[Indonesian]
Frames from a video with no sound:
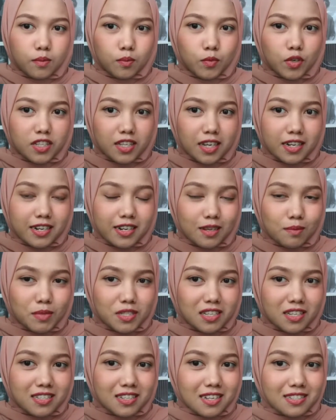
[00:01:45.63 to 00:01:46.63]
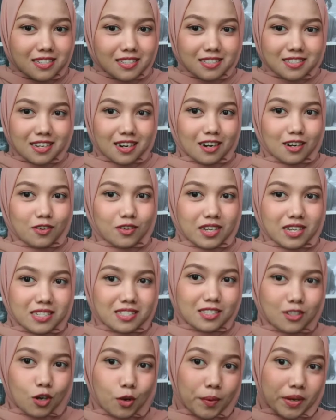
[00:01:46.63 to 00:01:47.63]
buat kalian yang bisa jelasin secara
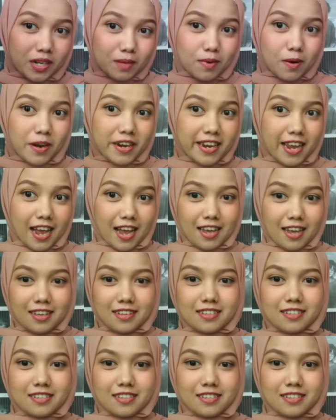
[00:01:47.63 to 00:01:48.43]
logis komen di bawah ya